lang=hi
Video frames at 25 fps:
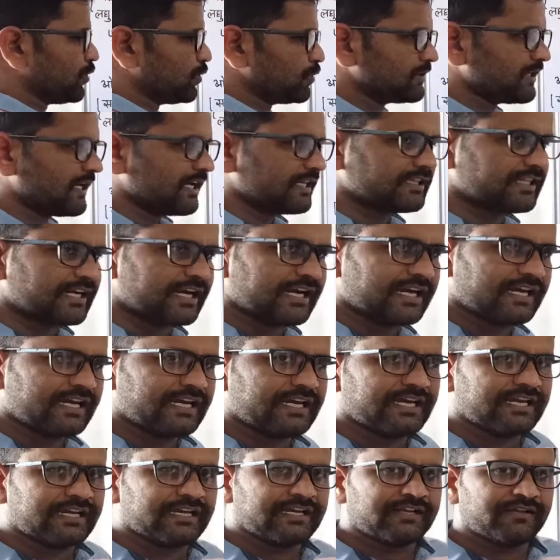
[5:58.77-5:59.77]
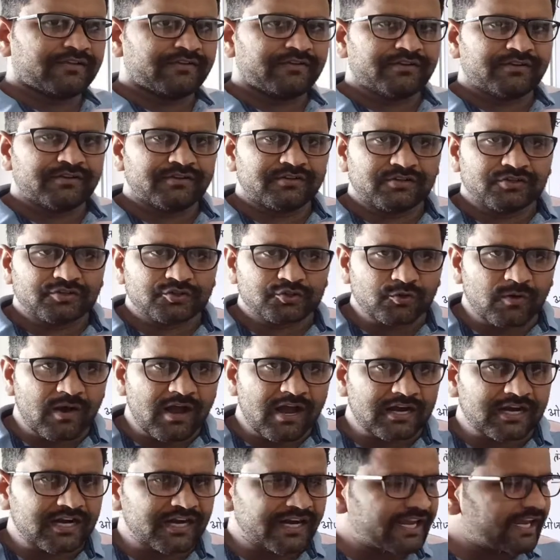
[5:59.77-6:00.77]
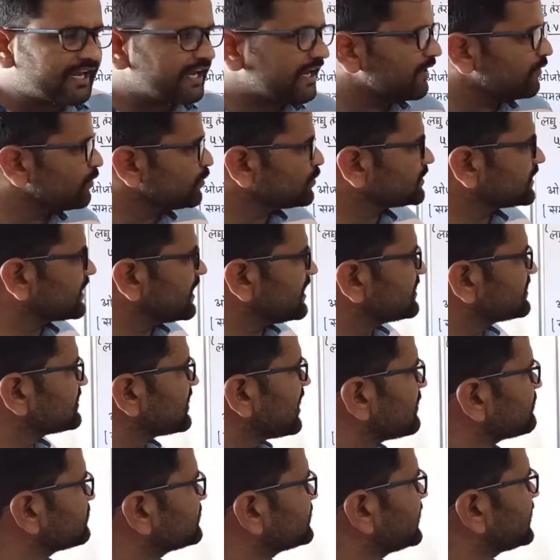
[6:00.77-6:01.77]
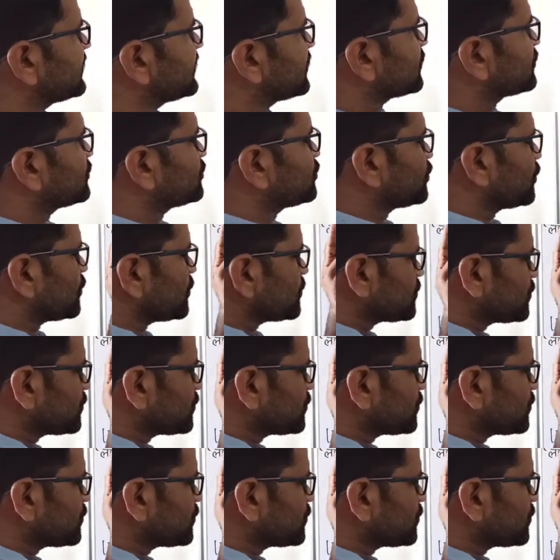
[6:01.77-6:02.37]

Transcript: हो जाता है जो आंकड़े हैं उसके हिसाब से जो